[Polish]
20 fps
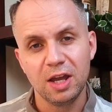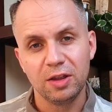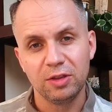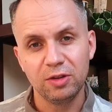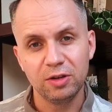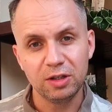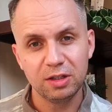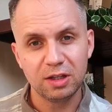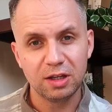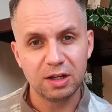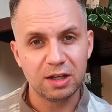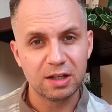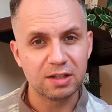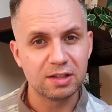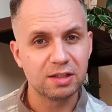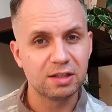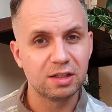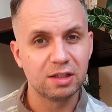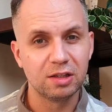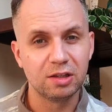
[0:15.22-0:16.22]
No i
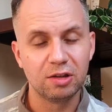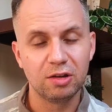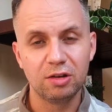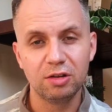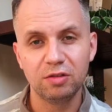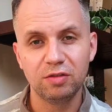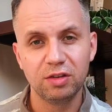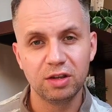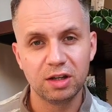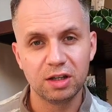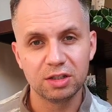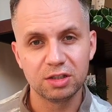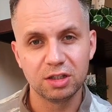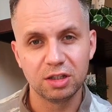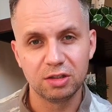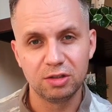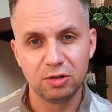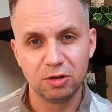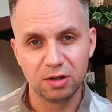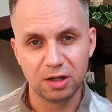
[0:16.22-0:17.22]
teraz y, otwiera
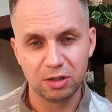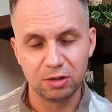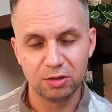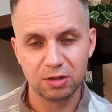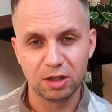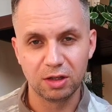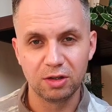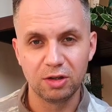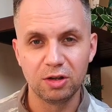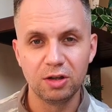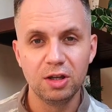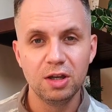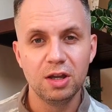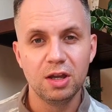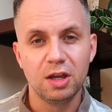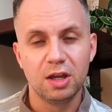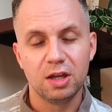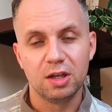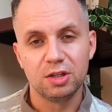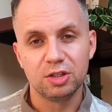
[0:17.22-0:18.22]
się droga do tego,
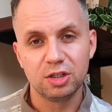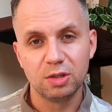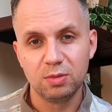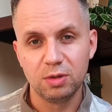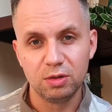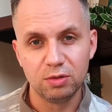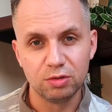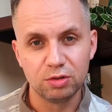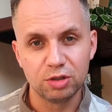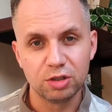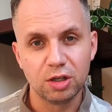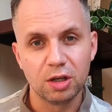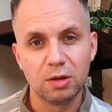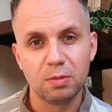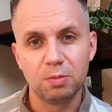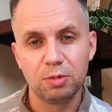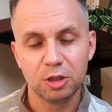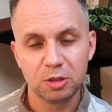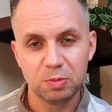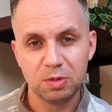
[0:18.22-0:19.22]
żeby już
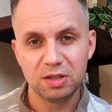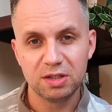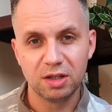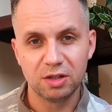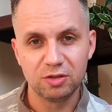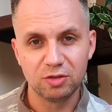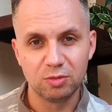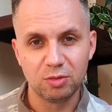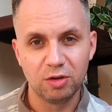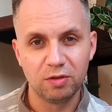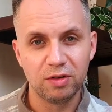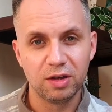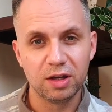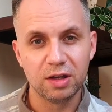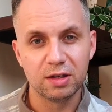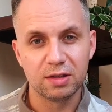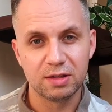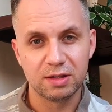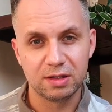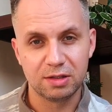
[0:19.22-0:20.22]
podpisać
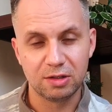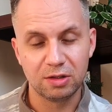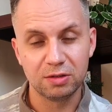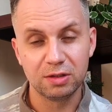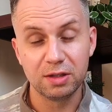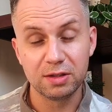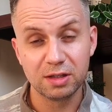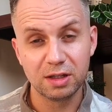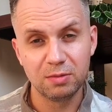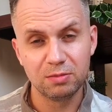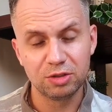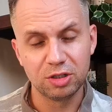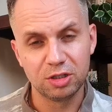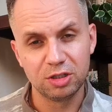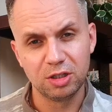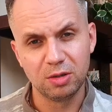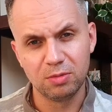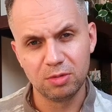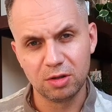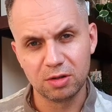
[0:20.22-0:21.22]
umowę z sądeckim
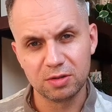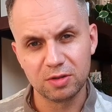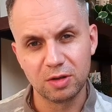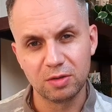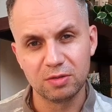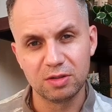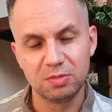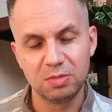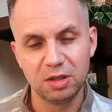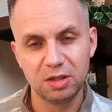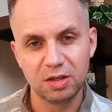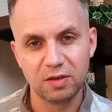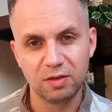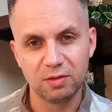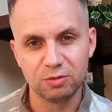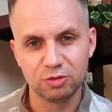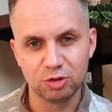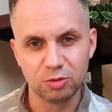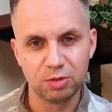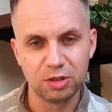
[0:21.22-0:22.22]
przedsiębiorcą
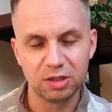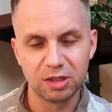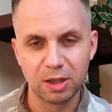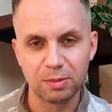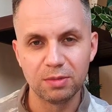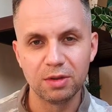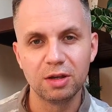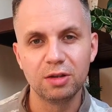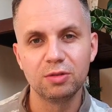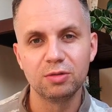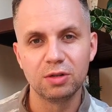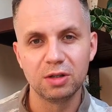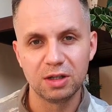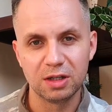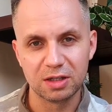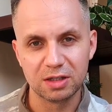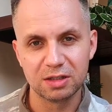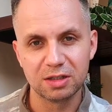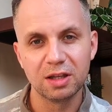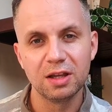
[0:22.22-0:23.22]
Zbigniewem Szubrytem, który
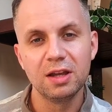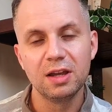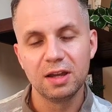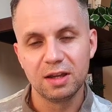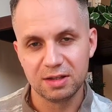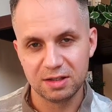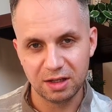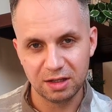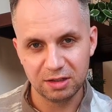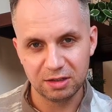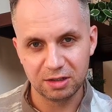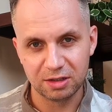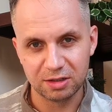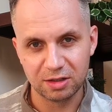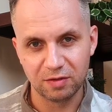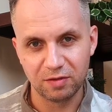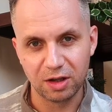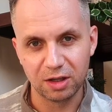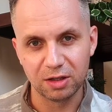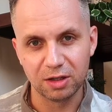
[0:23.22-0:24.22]
jest
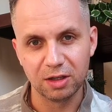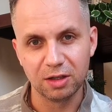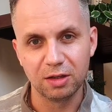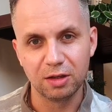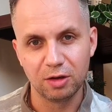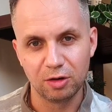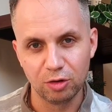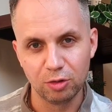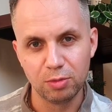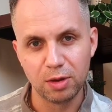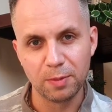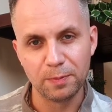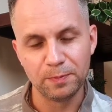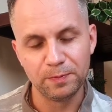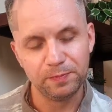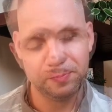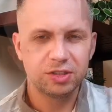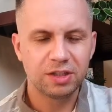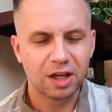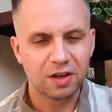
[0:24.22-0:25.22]
zainteresowany klubem.
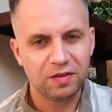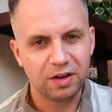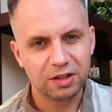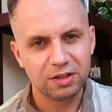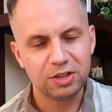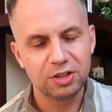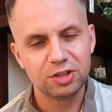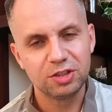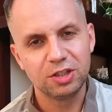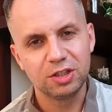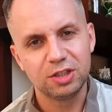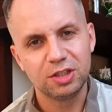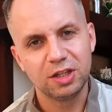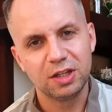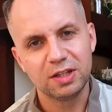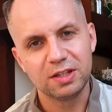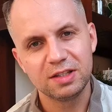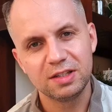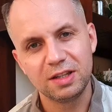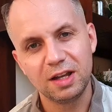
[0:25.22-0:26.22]
Czy tak faktycznie
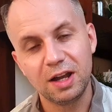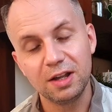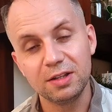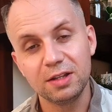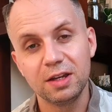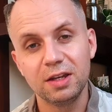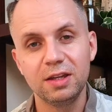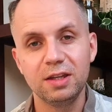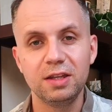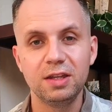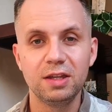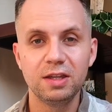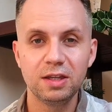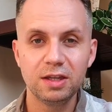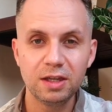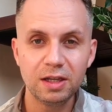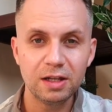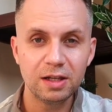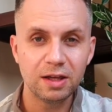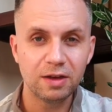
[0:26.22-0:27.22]
się stanie i
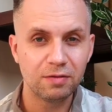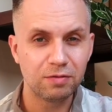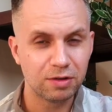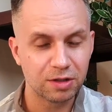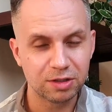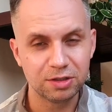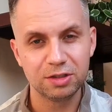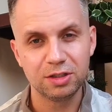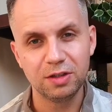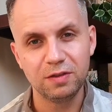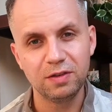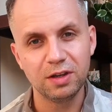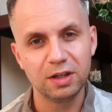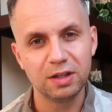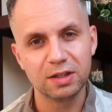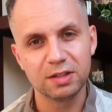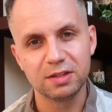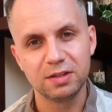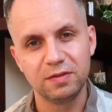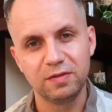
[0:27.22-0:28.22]
ile właściwie
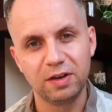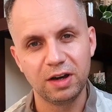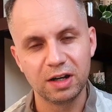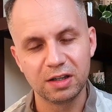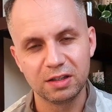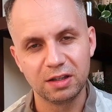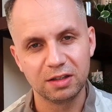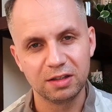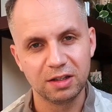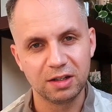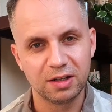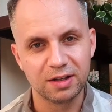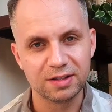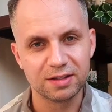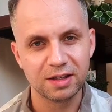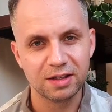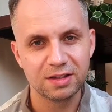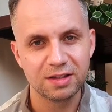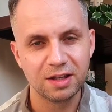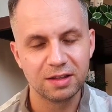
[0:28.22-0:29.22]
jest warta
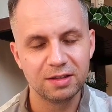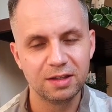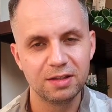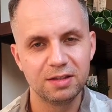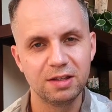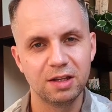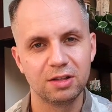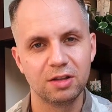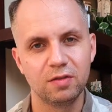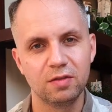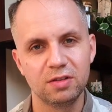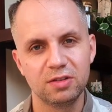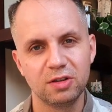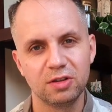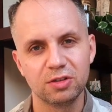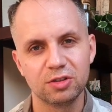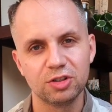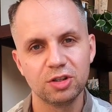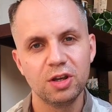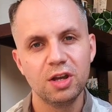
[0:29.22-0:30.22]
teraz Sandecja Nowy
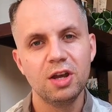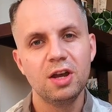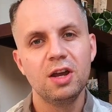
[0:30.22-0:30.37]
Sącz?